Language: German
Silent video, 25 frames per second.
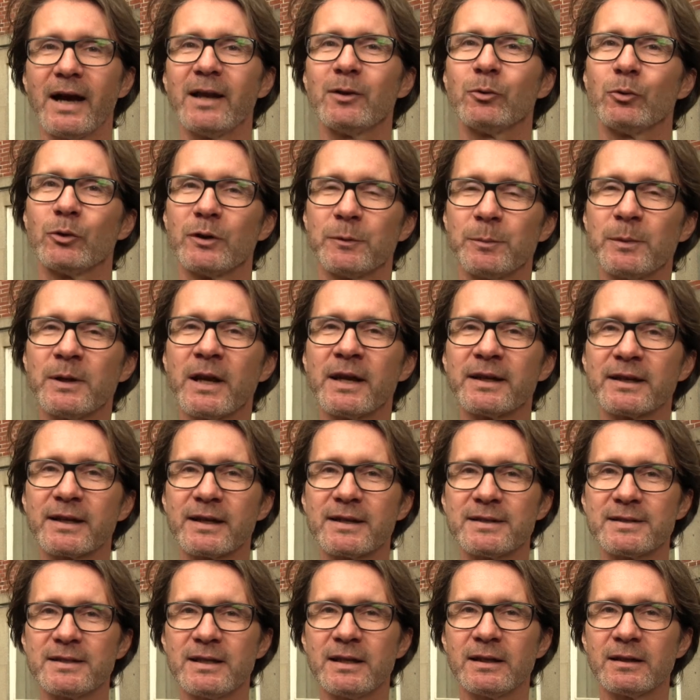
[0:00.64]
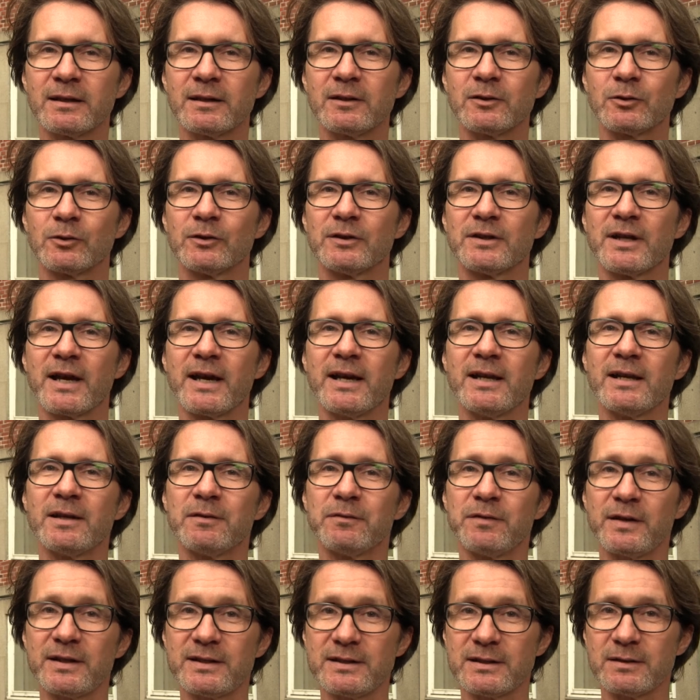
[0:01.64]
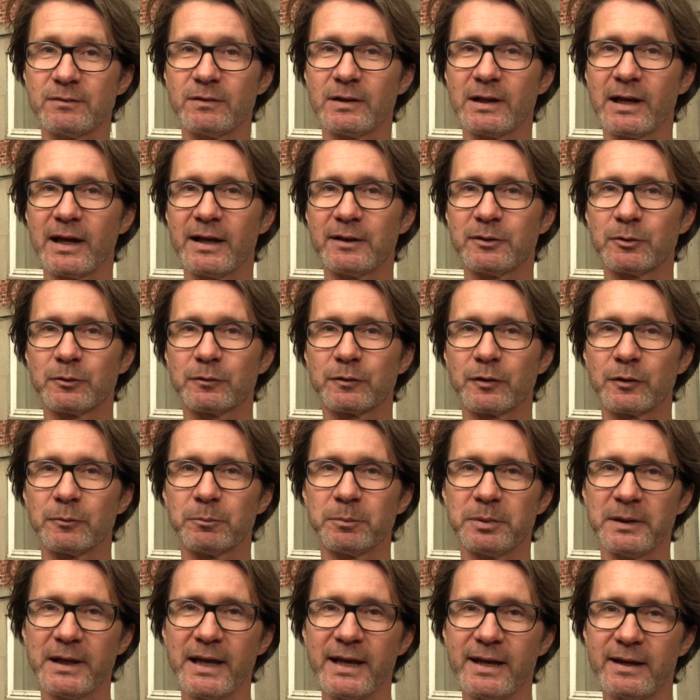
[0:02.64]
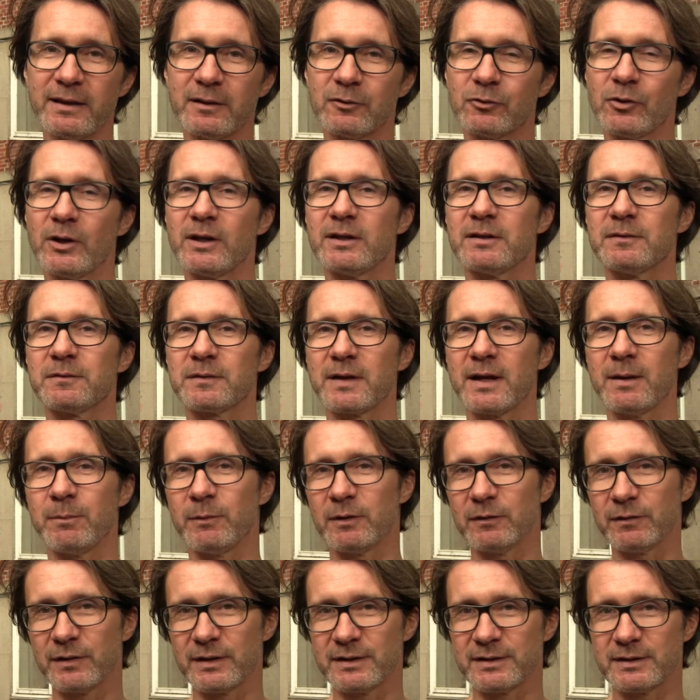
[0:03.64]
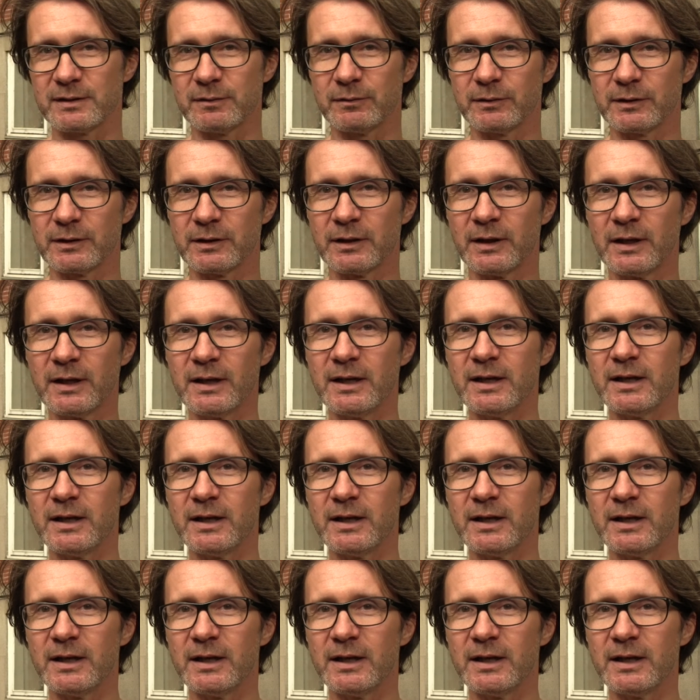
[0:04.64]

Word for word: Hallo, ich bin Andreas Hedrich und Teil der Festivalleitung von Play, Creative Gaming Festival.